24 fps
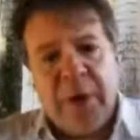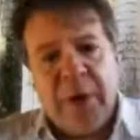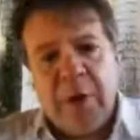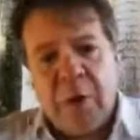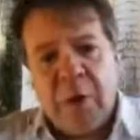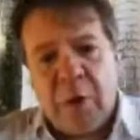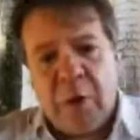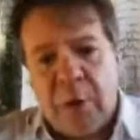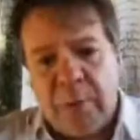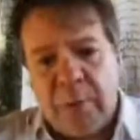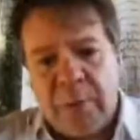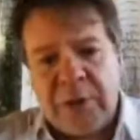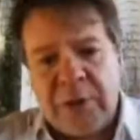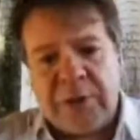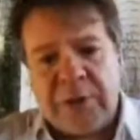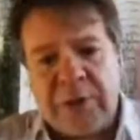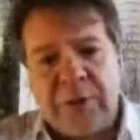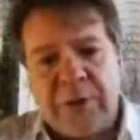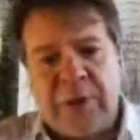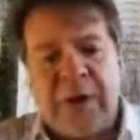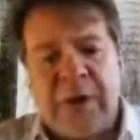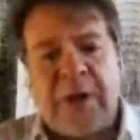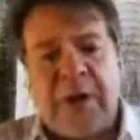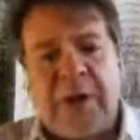como
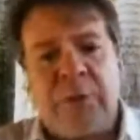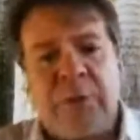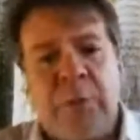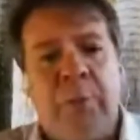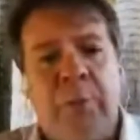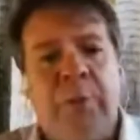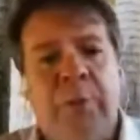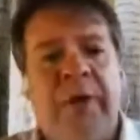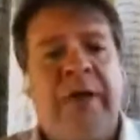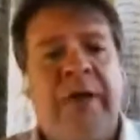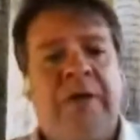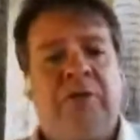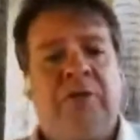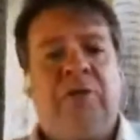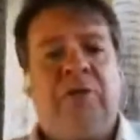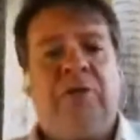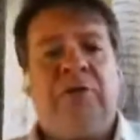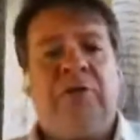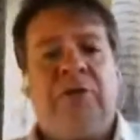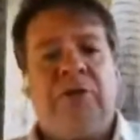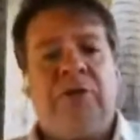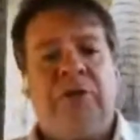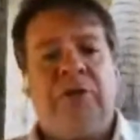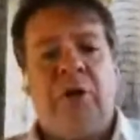as, as
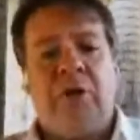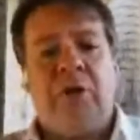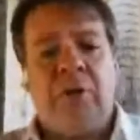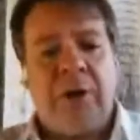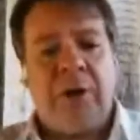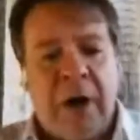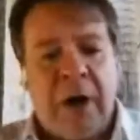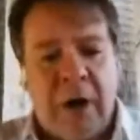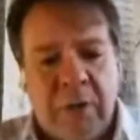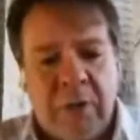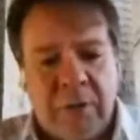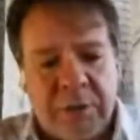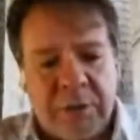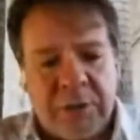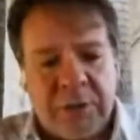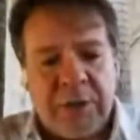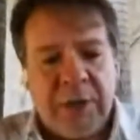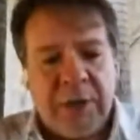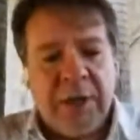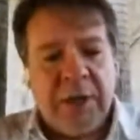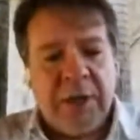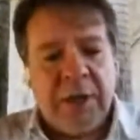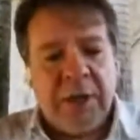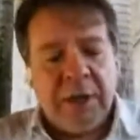publicações de John Grout,
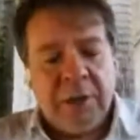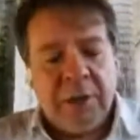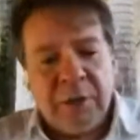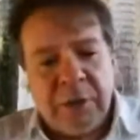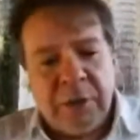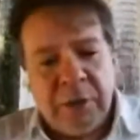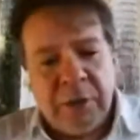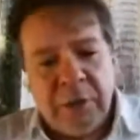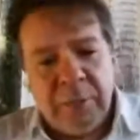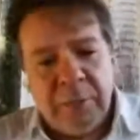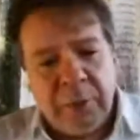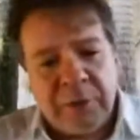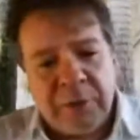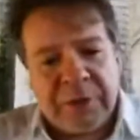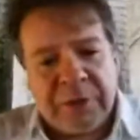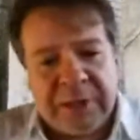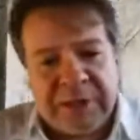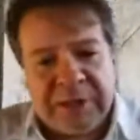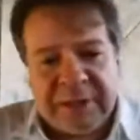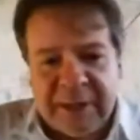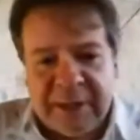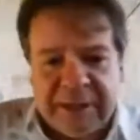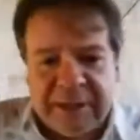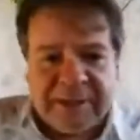em
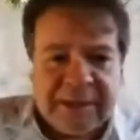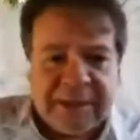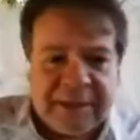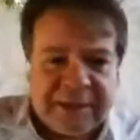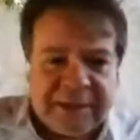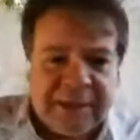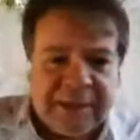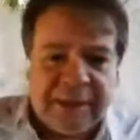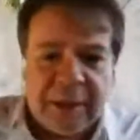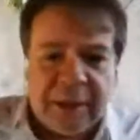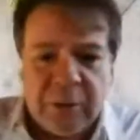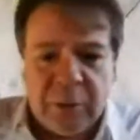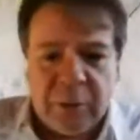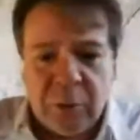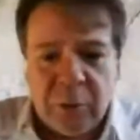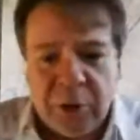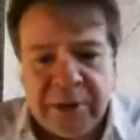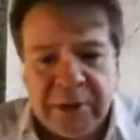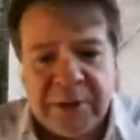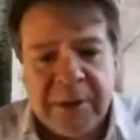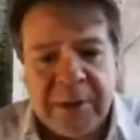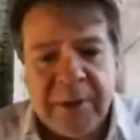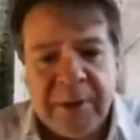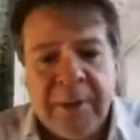
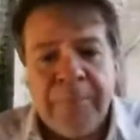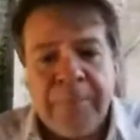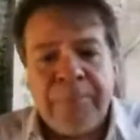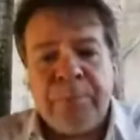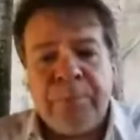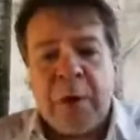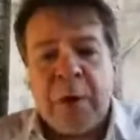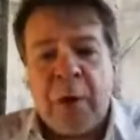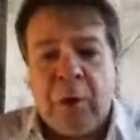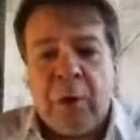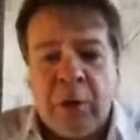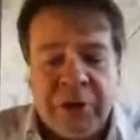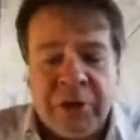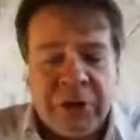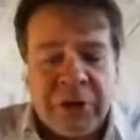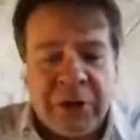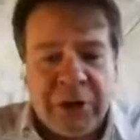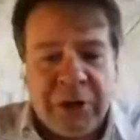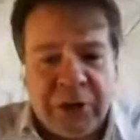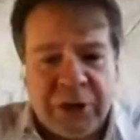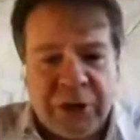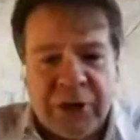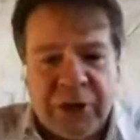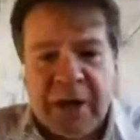1662, onde
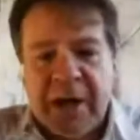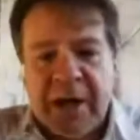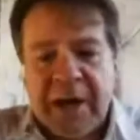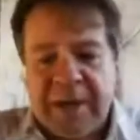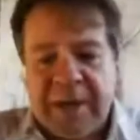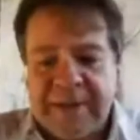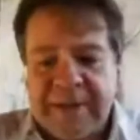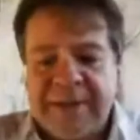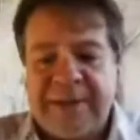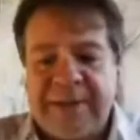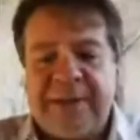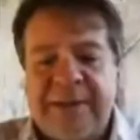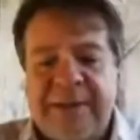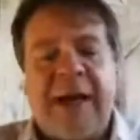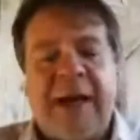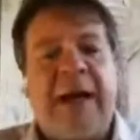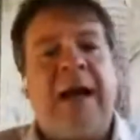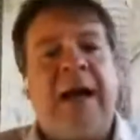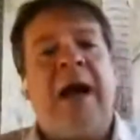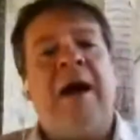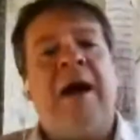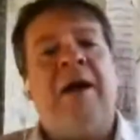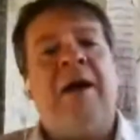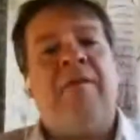ele já
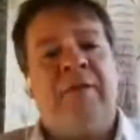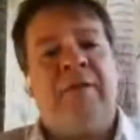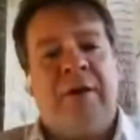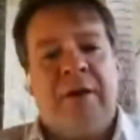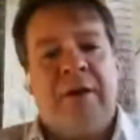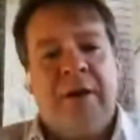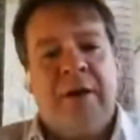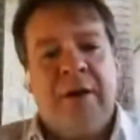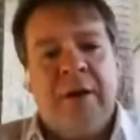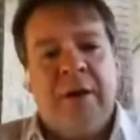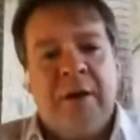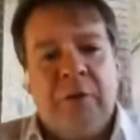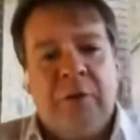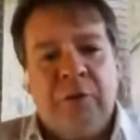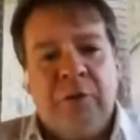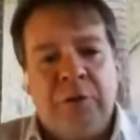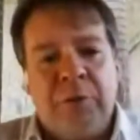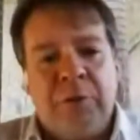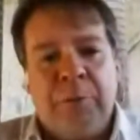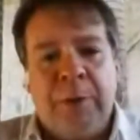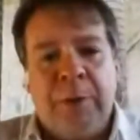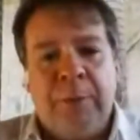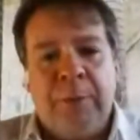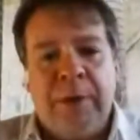destacava
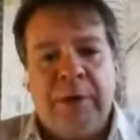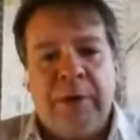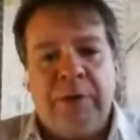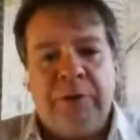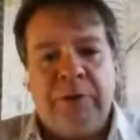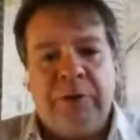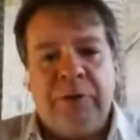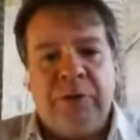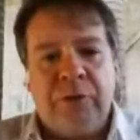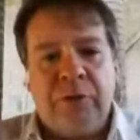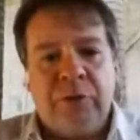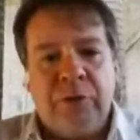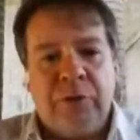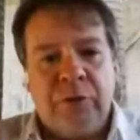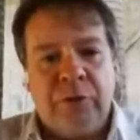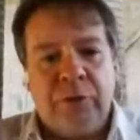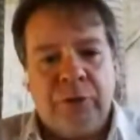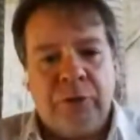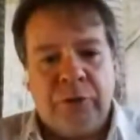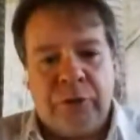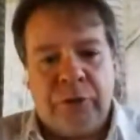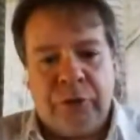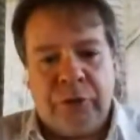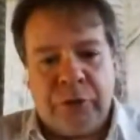os primeiros
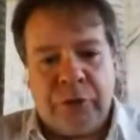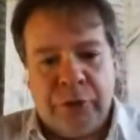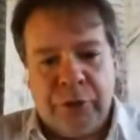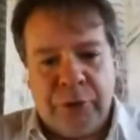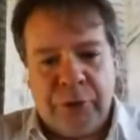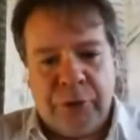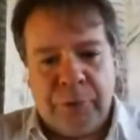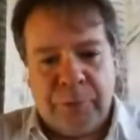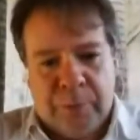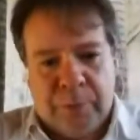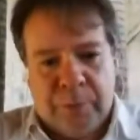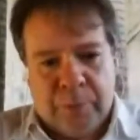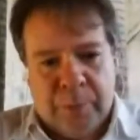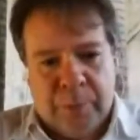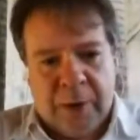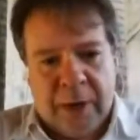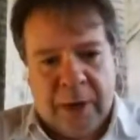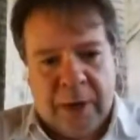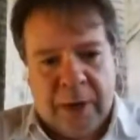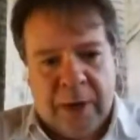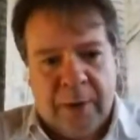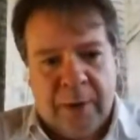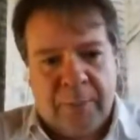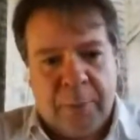estudos de
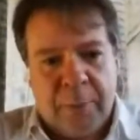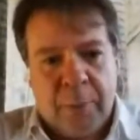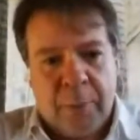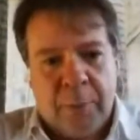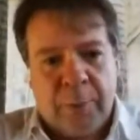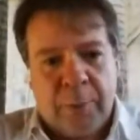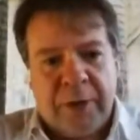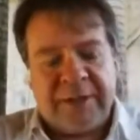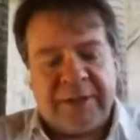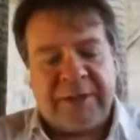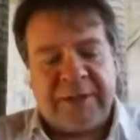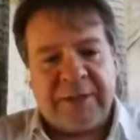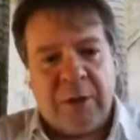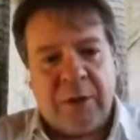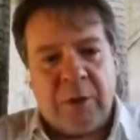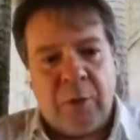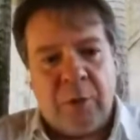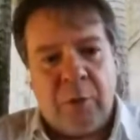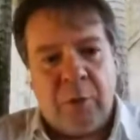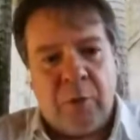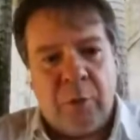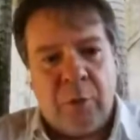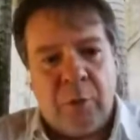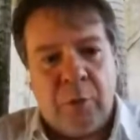uh,
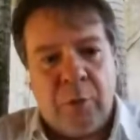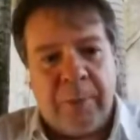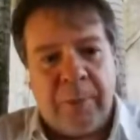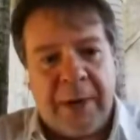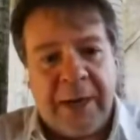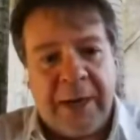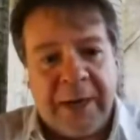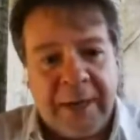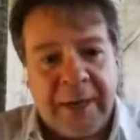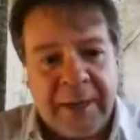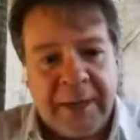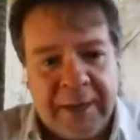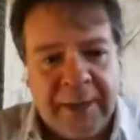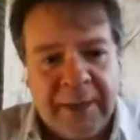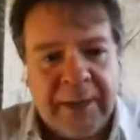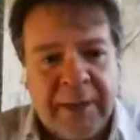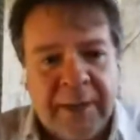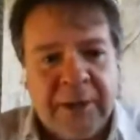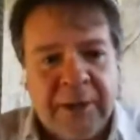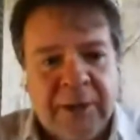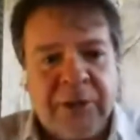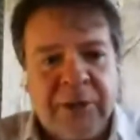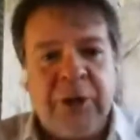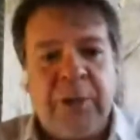população humana
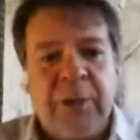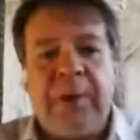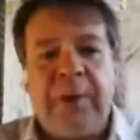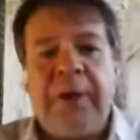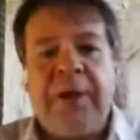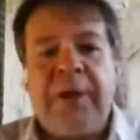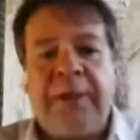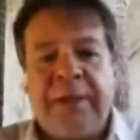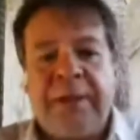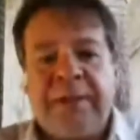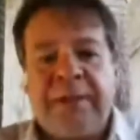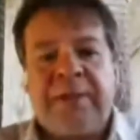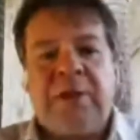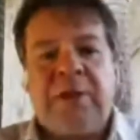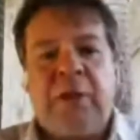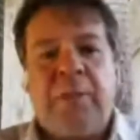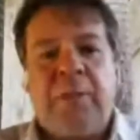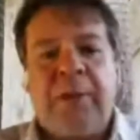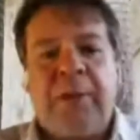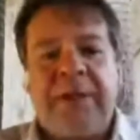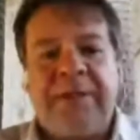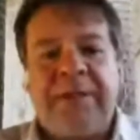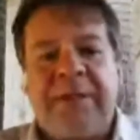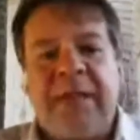chamando atenção
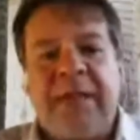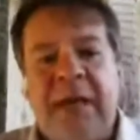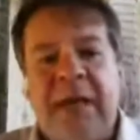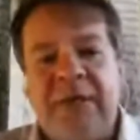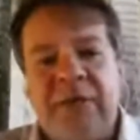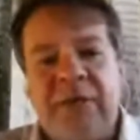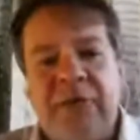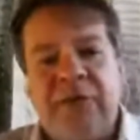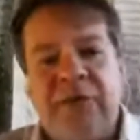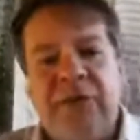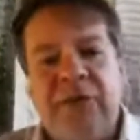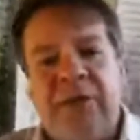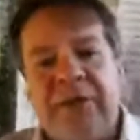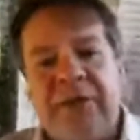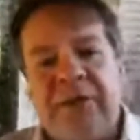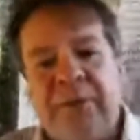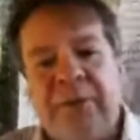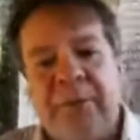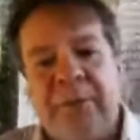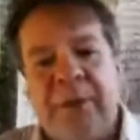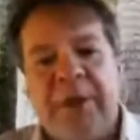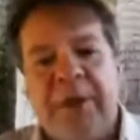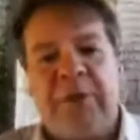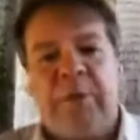para as taxas de
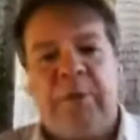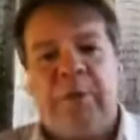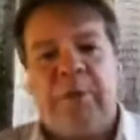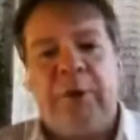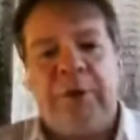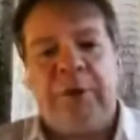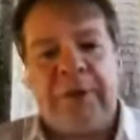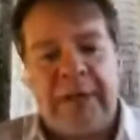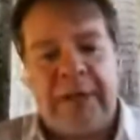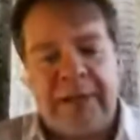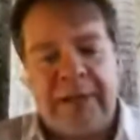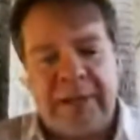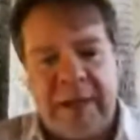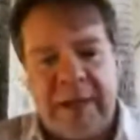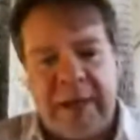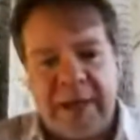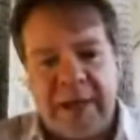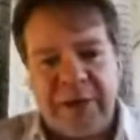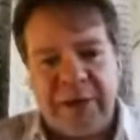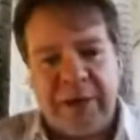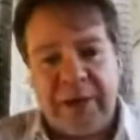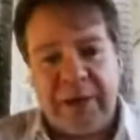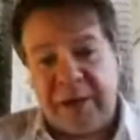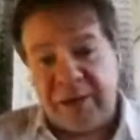nascimento e
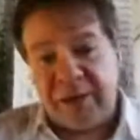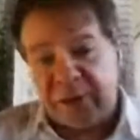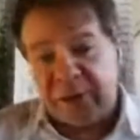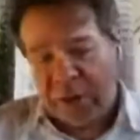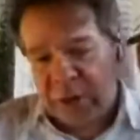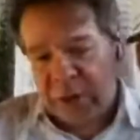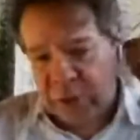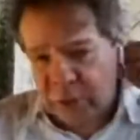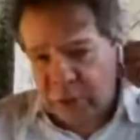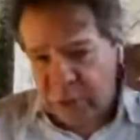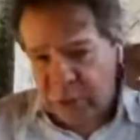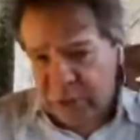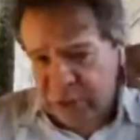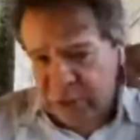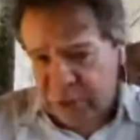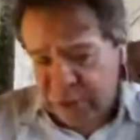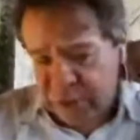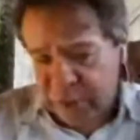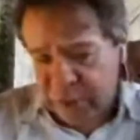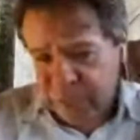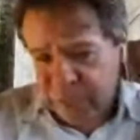mortalidade, relacionando isso